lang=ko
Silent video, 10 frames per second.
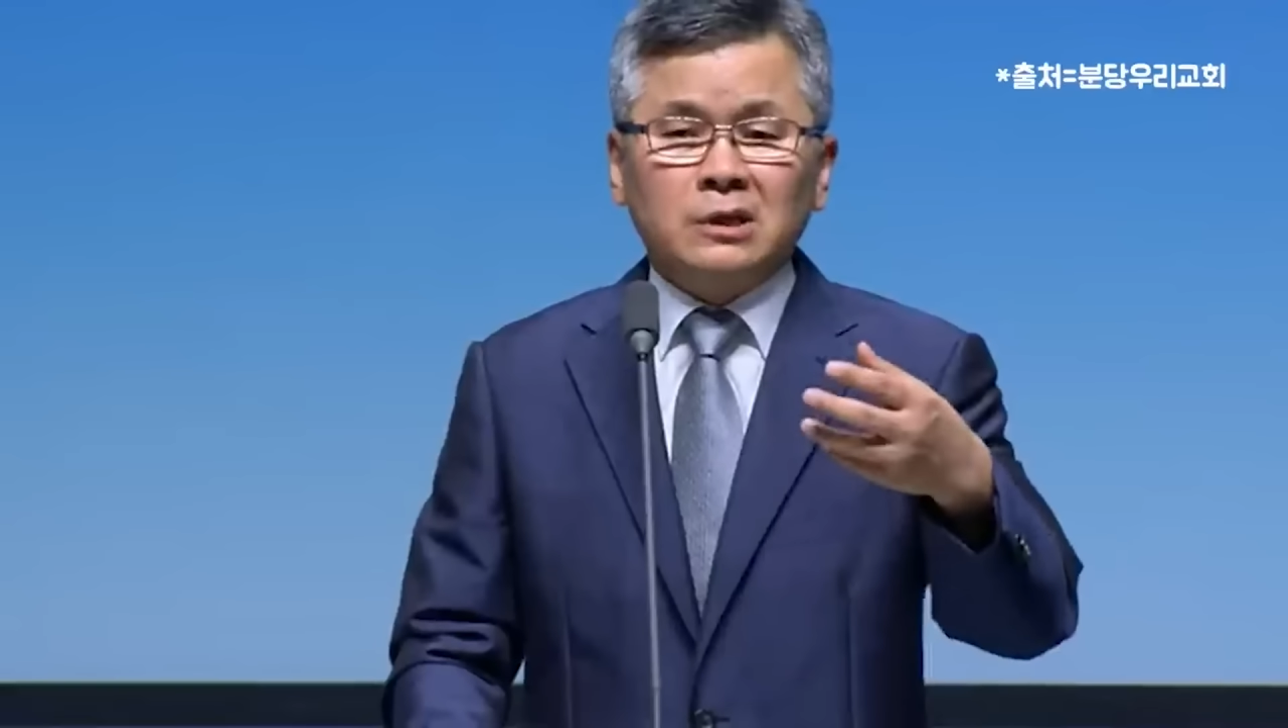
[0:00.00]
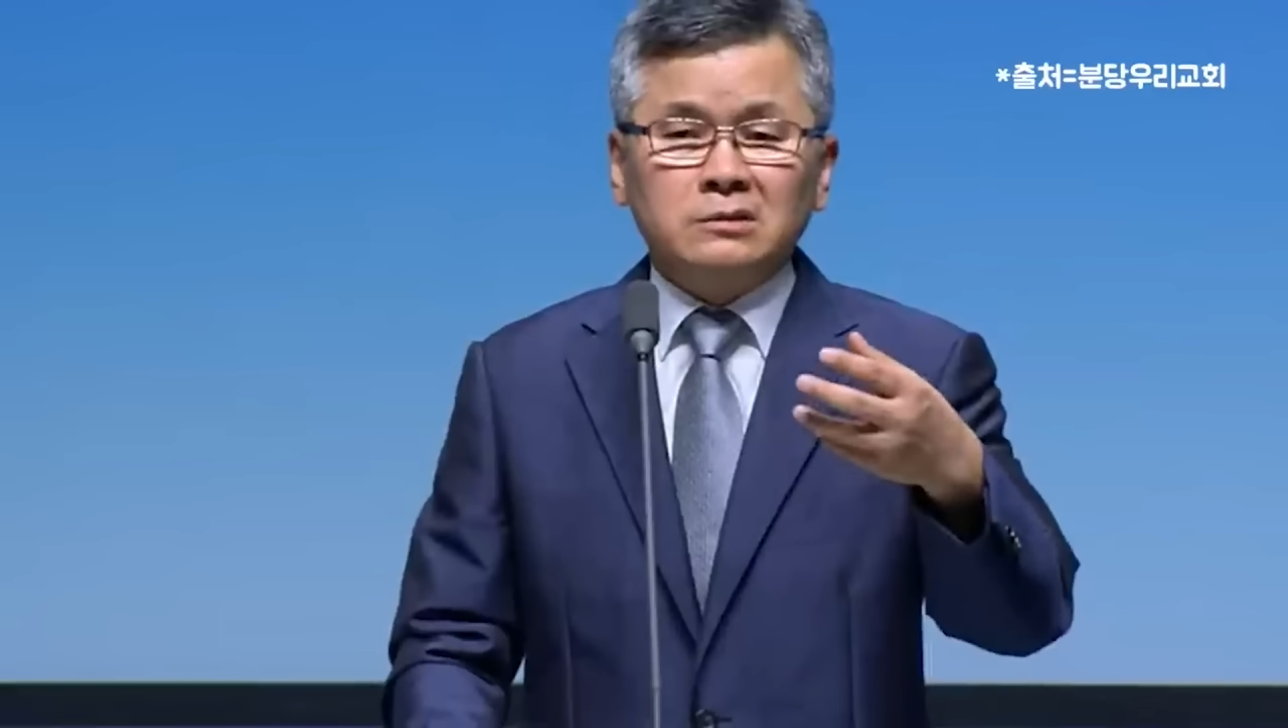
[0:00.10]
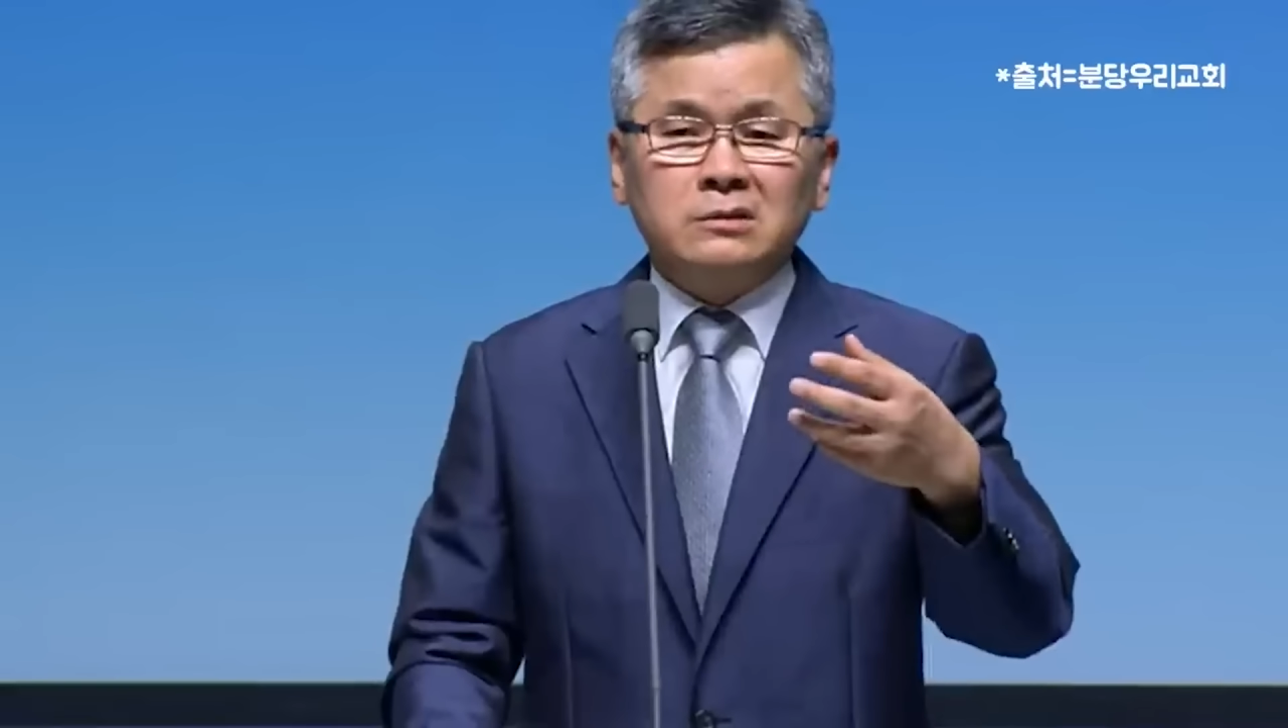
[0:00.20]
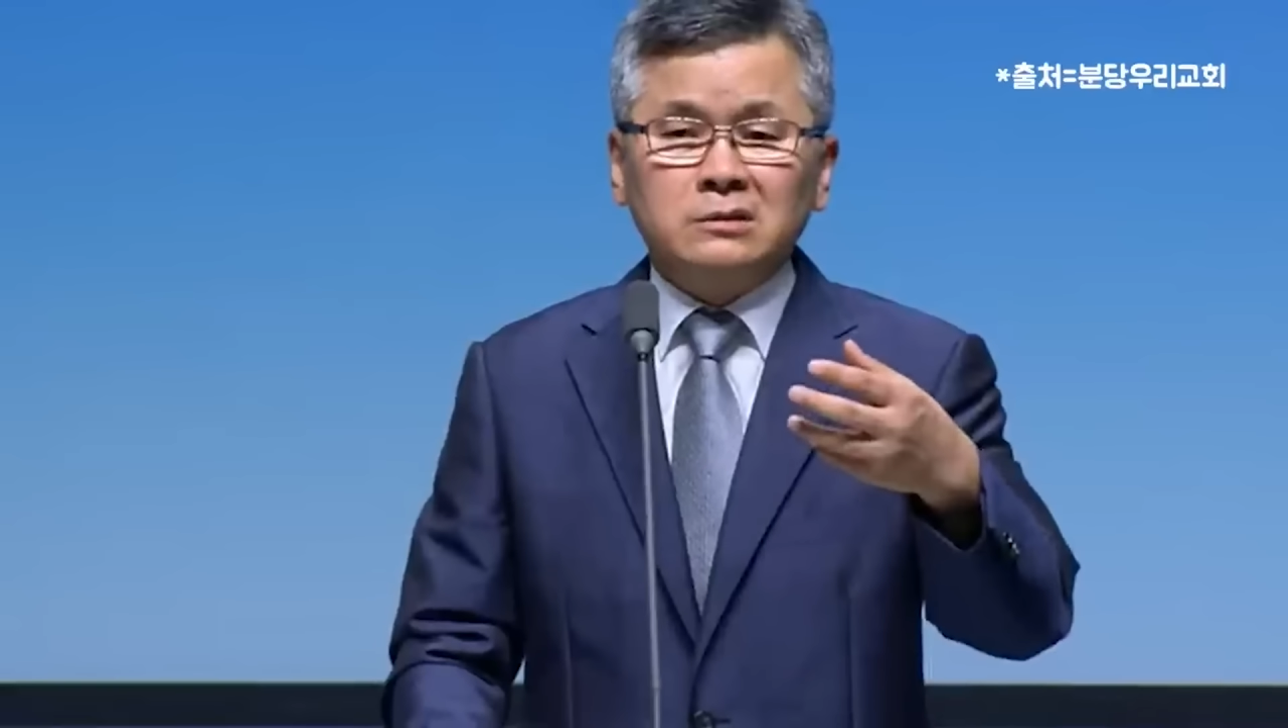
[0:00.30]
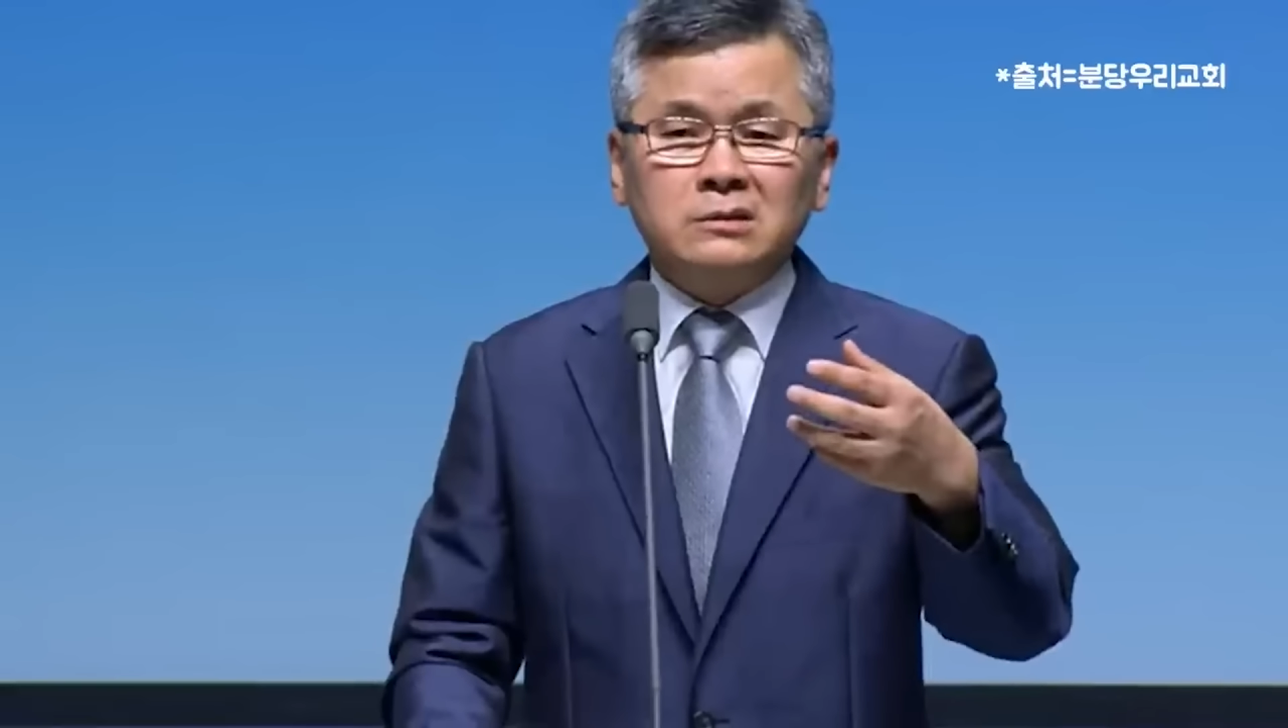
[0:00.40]

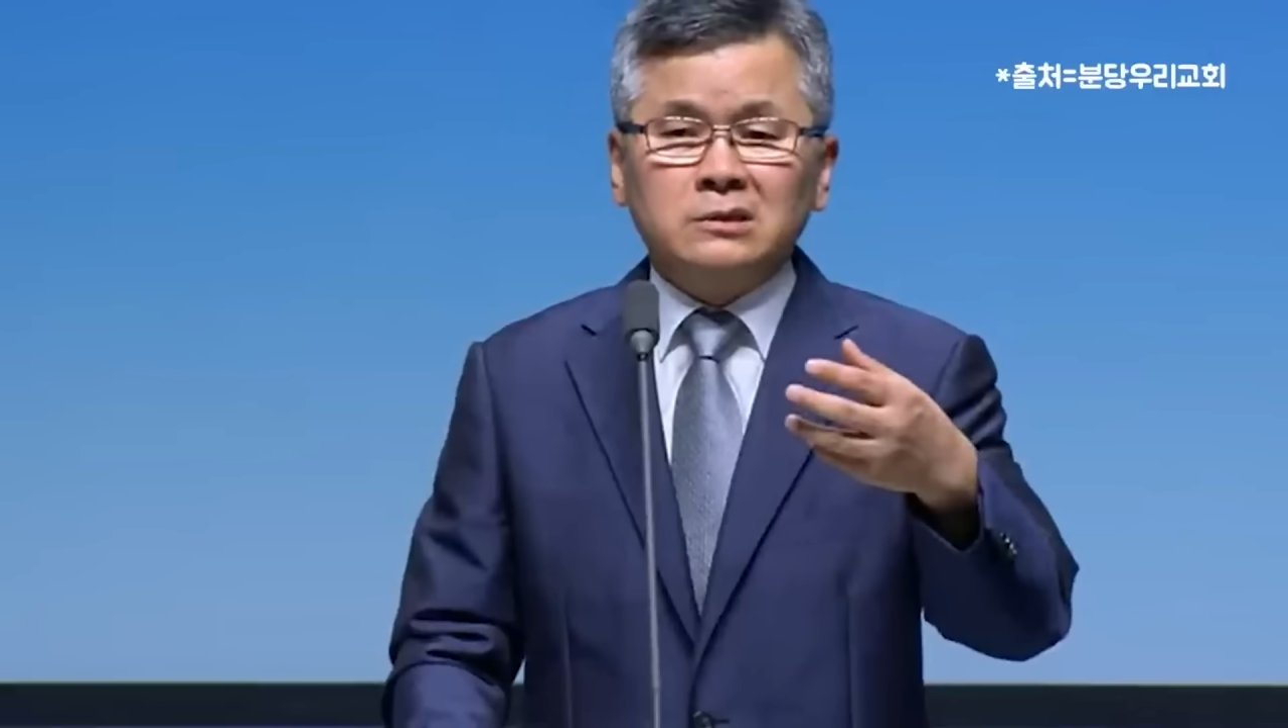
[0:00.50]
젖,